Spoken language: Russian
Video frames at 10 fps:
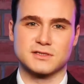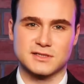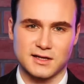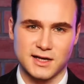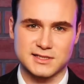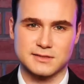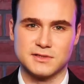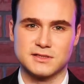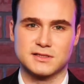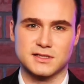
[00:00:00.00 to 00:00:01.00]
Согласно
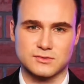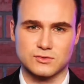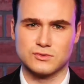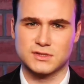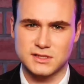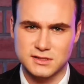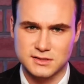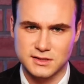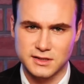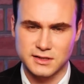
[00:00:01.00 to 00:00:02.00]
Министерству
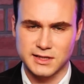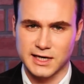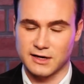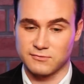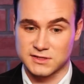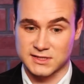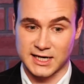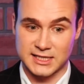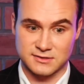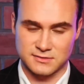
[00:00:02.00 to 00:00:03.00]
юстиции, я
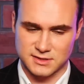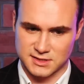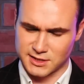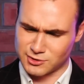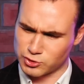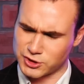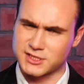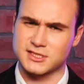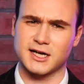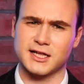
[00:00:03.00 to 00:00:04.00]
высказывался, это очень
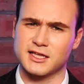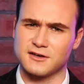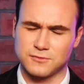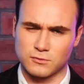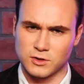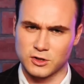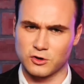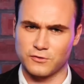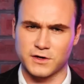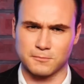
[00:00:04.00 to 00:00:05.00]
странная
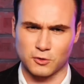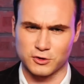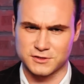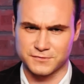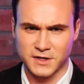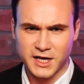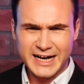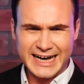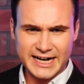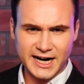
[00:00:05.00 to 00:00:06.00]
формулировка, против
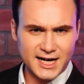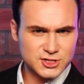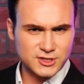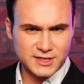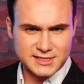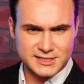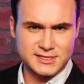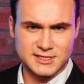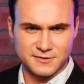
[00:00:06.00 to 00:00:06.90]
граждан Российской